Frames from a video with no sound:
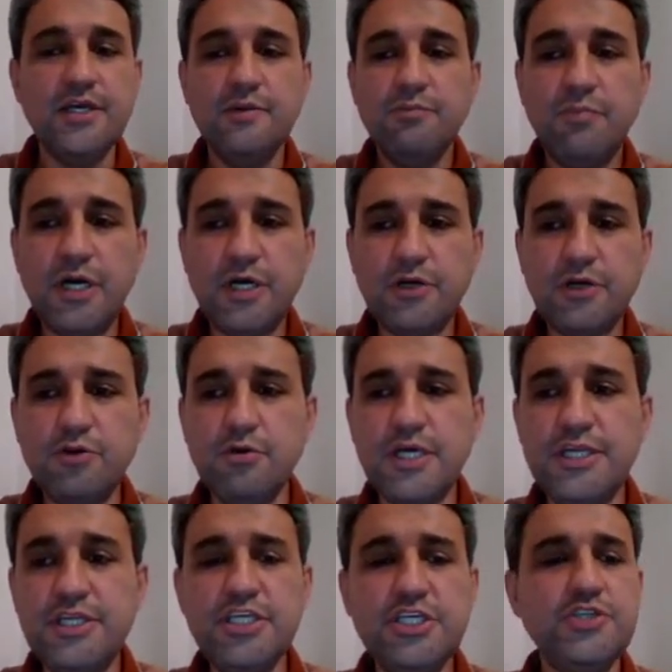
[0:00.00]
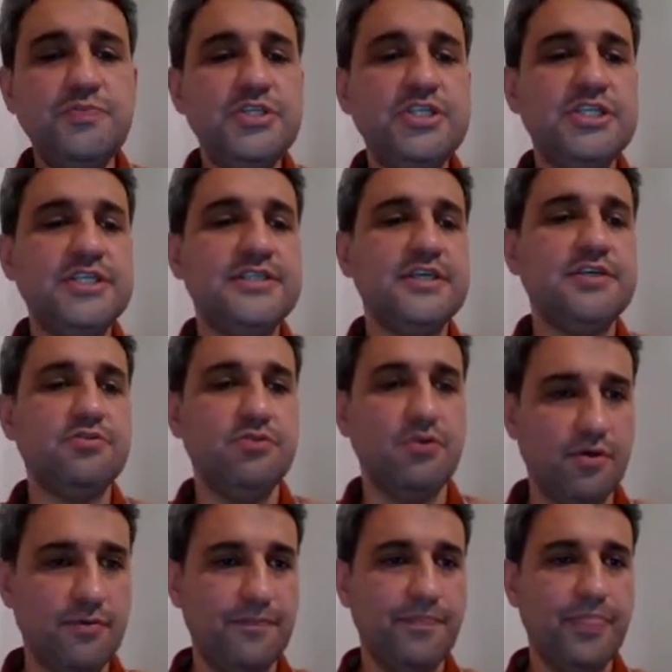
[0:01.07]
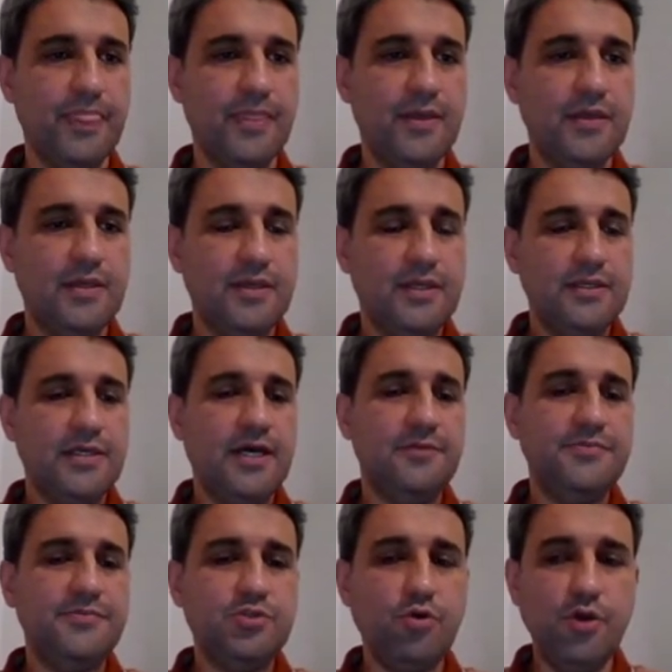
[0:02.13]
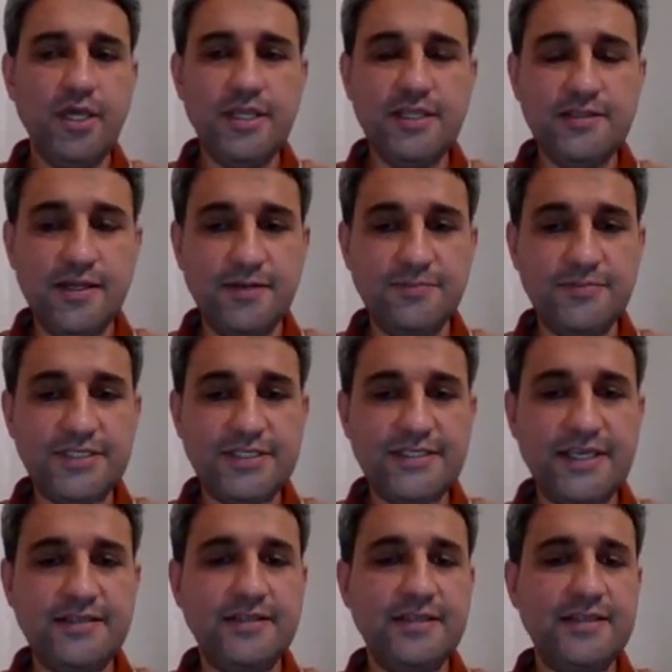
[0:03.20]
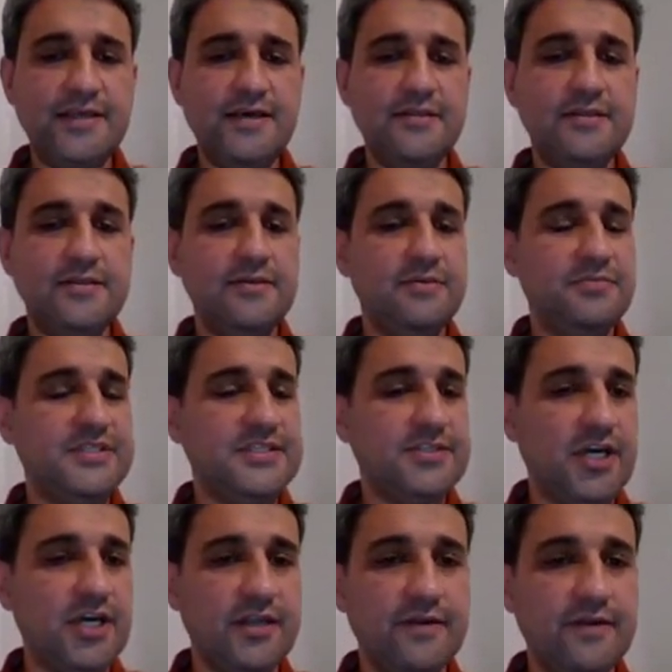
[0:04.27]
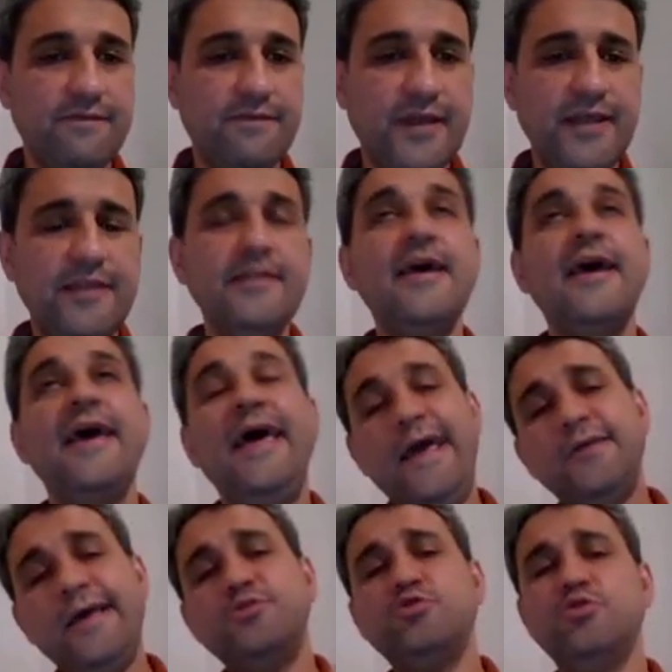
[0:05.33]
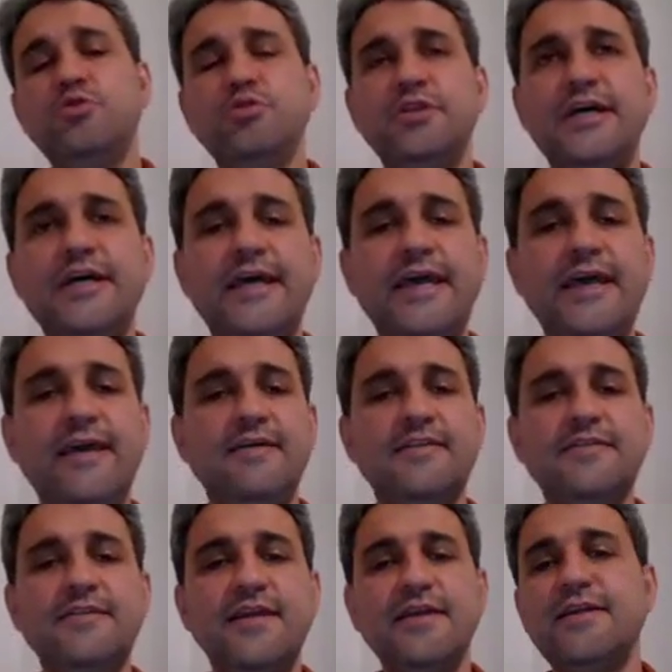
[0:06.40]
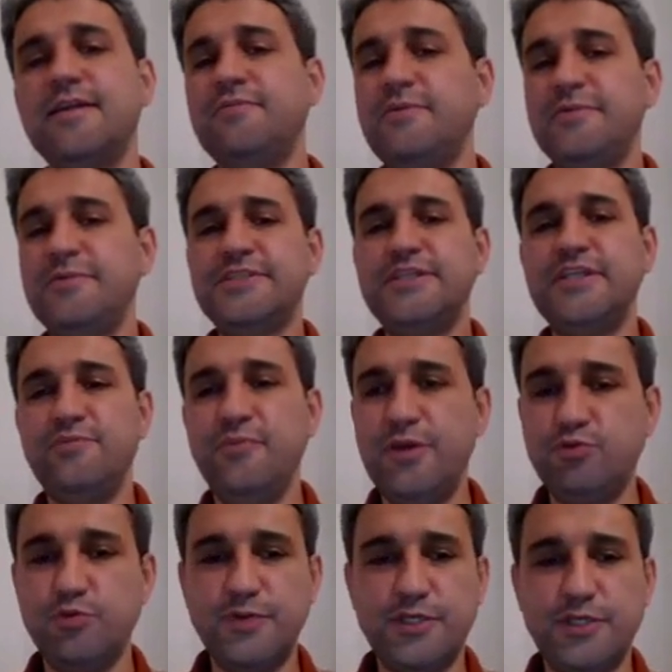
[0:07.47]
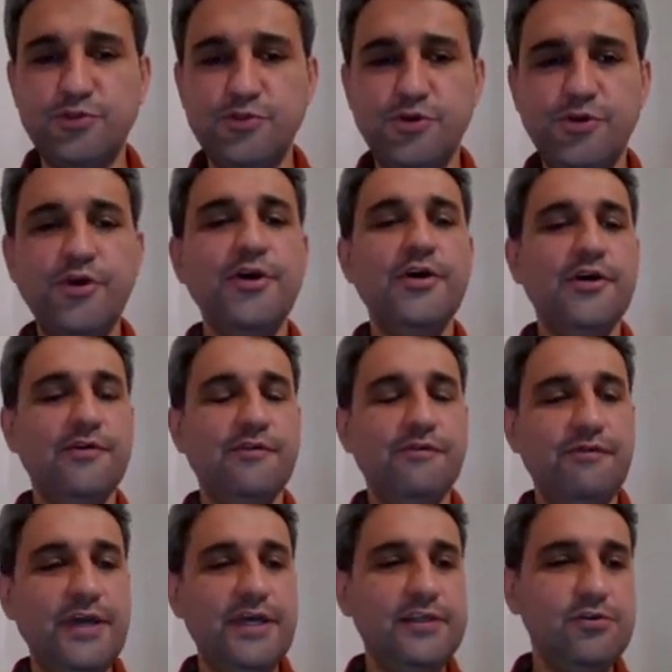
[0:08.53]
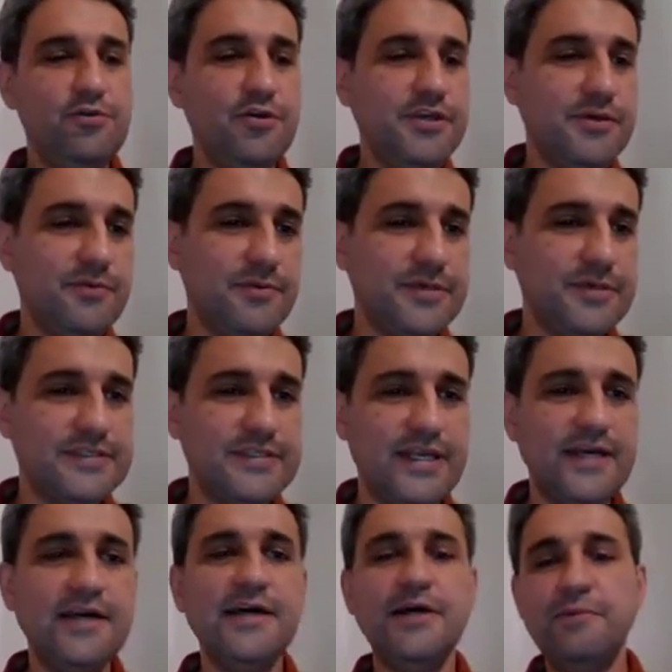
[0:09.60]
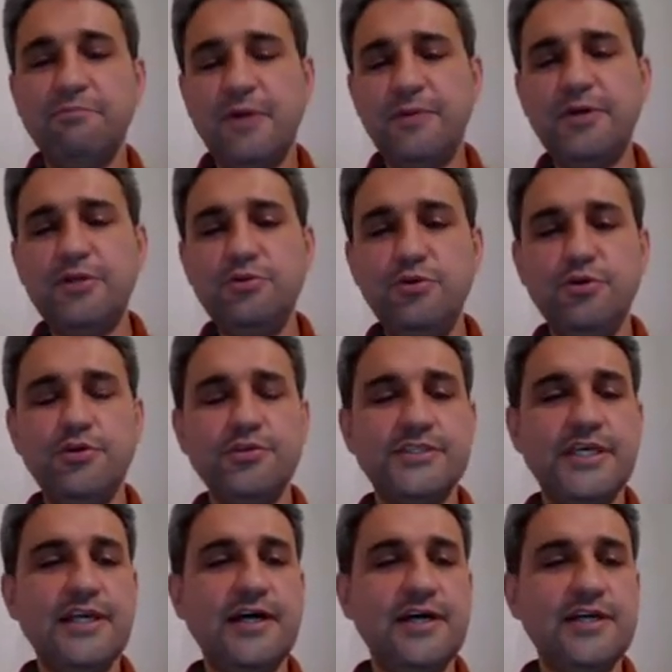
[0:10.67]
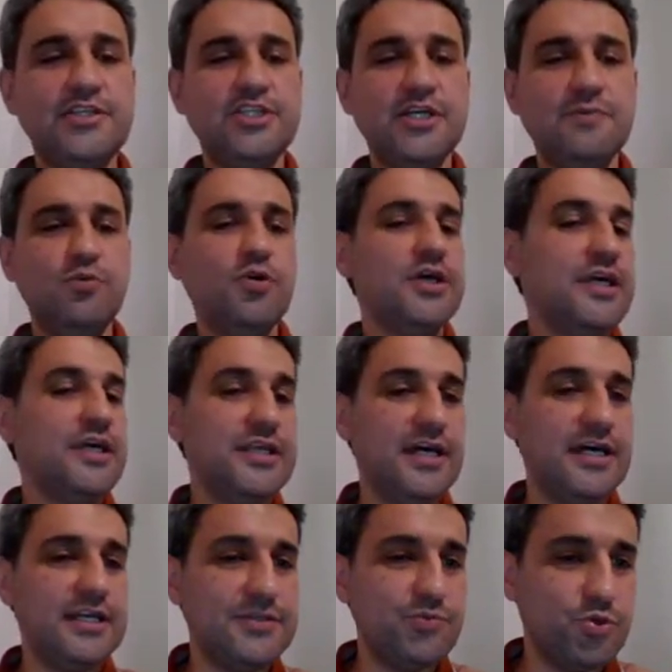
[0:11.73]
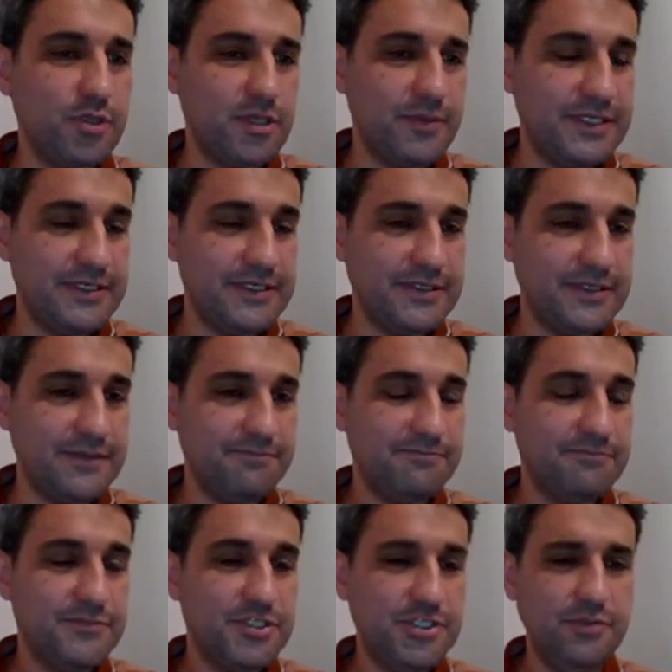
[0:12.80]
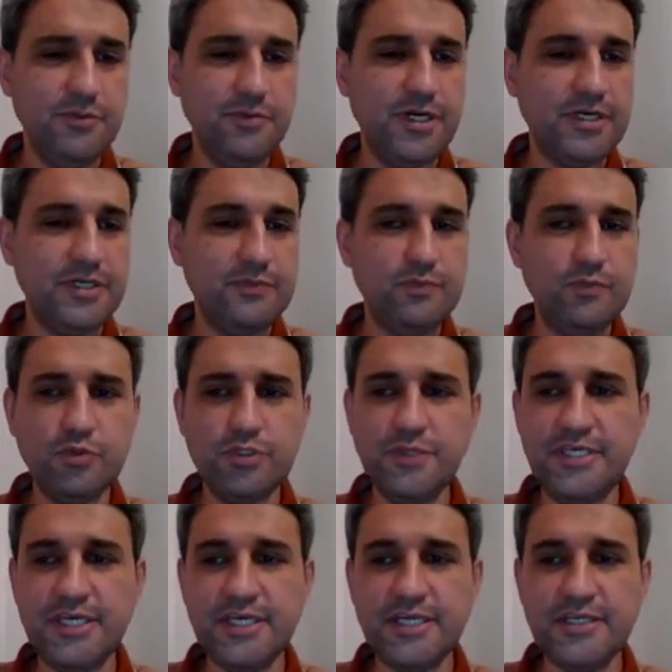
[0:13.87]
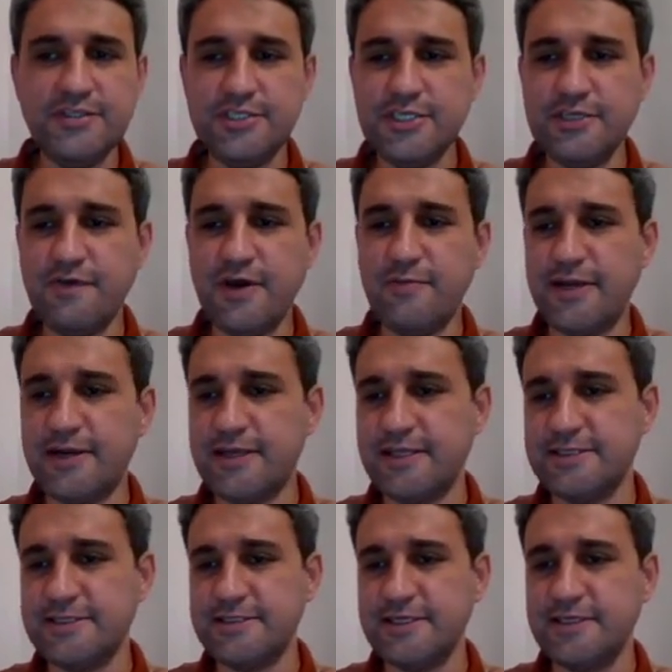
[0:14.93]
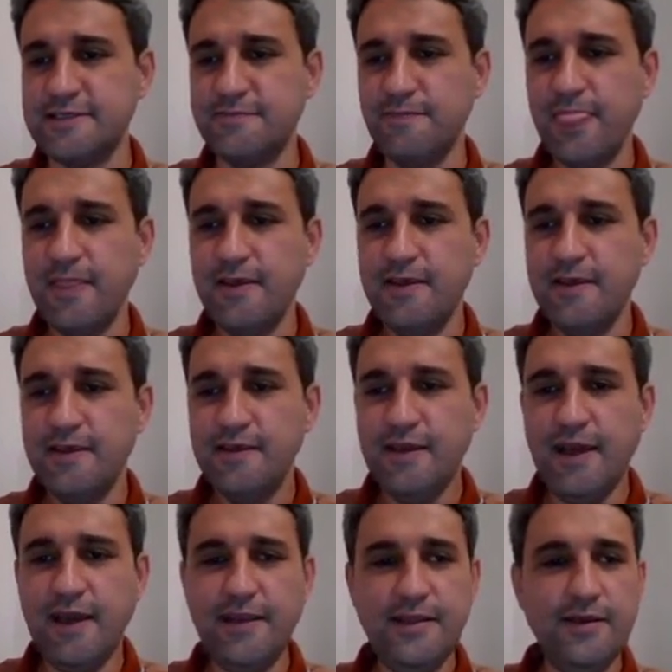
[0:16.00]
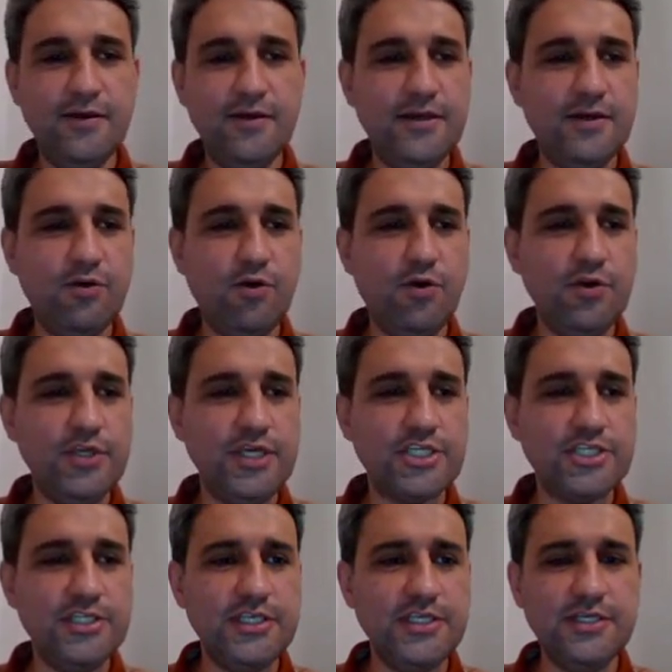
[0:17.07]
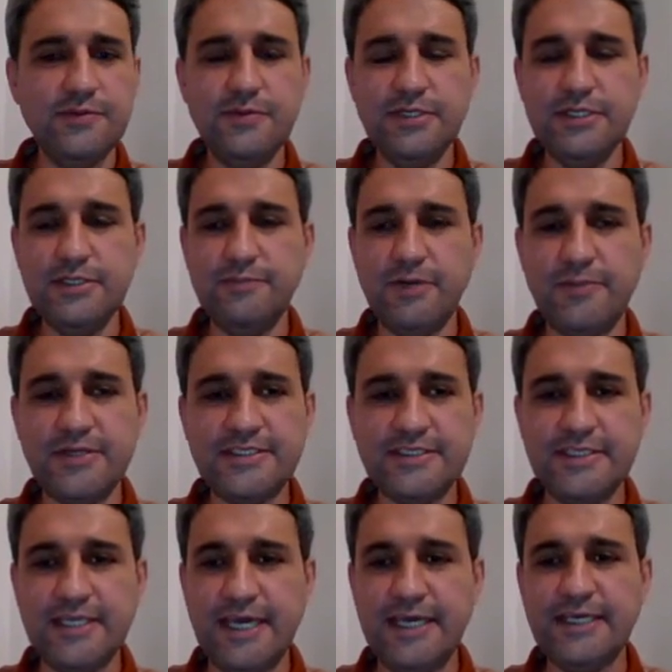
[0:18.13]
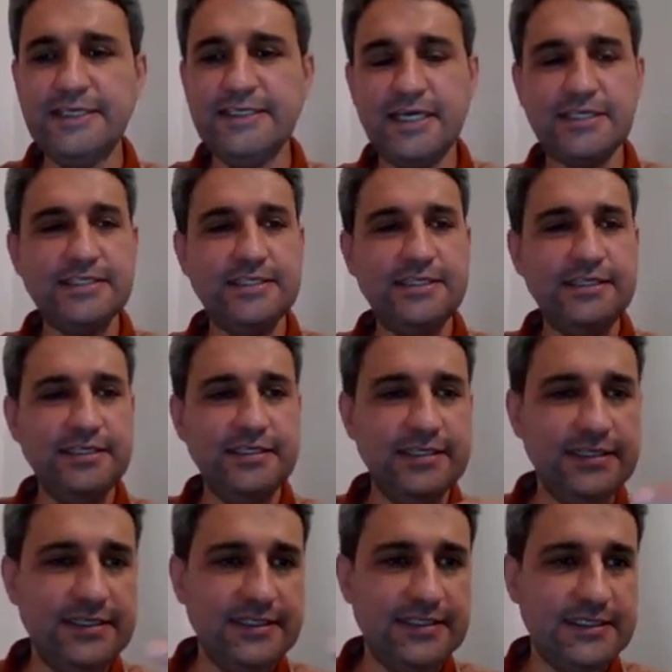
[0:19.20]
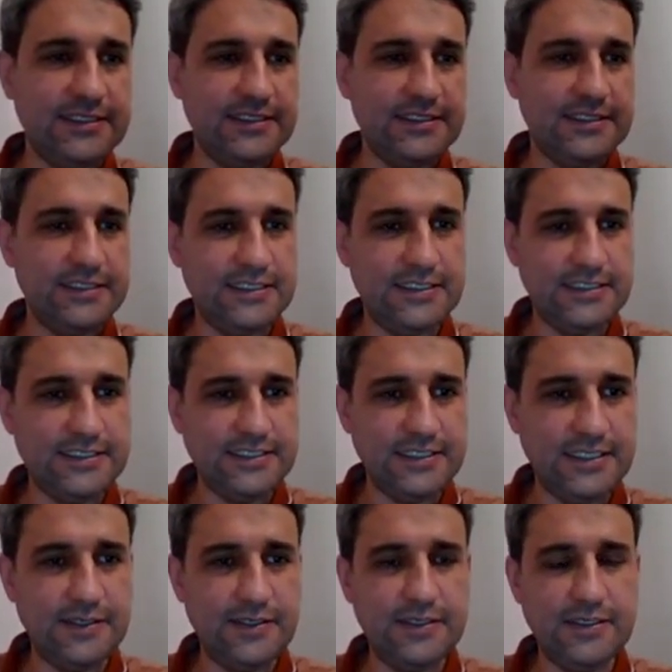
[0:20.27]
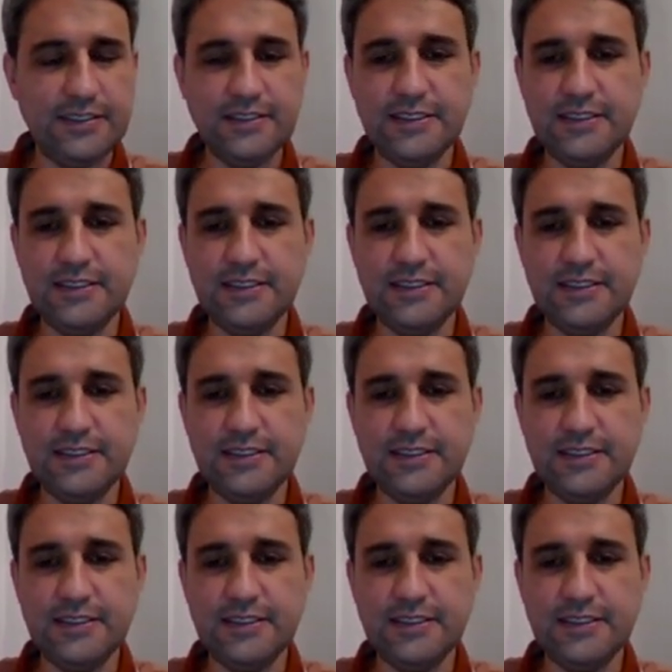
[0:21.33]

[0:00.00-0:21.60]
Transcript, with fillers: Bakıyorlar hiçbir ceset yok. Ya bizi oyaladın amca sen neden bizi çağırdın falan. En sonunda evlat tekrar babasına bir mektup yazıyor ve diyor ki babasına baba diyor sana ancak bu kadar yardımcı olabilirdim. Şimdi bakın burada bir yaratıcılık var mı arkadaşlar? Yani e, o yaşlı e, babasına, yaşlı e, işte e,